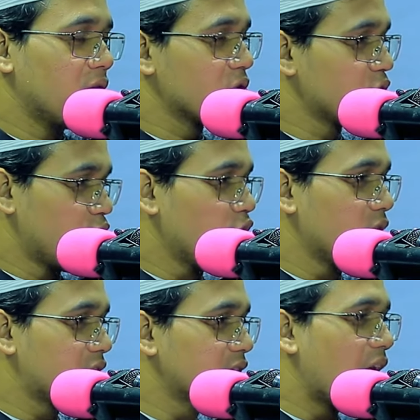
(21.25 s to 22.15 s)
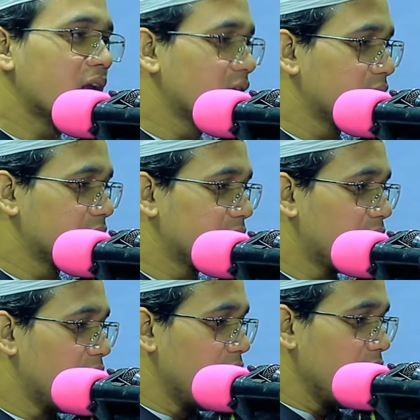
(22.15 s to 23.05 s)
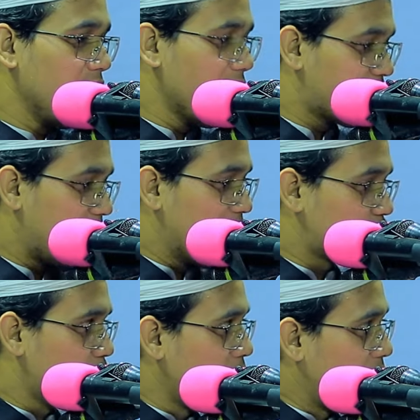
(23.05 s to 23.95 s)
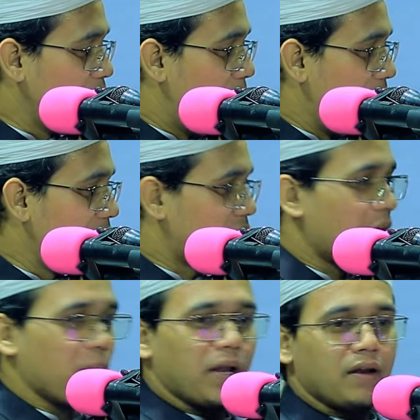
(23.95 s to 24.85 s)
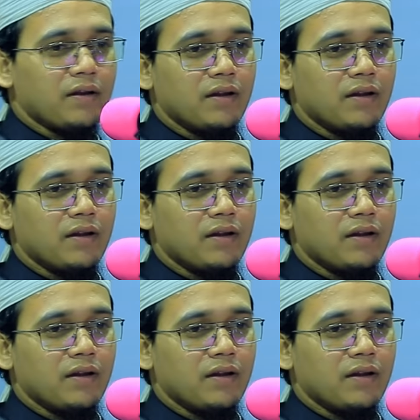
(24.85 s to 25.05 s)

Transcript: অথচ অন্য দেশে যান ইফতারির সময় খালি বাইরে থাকবেন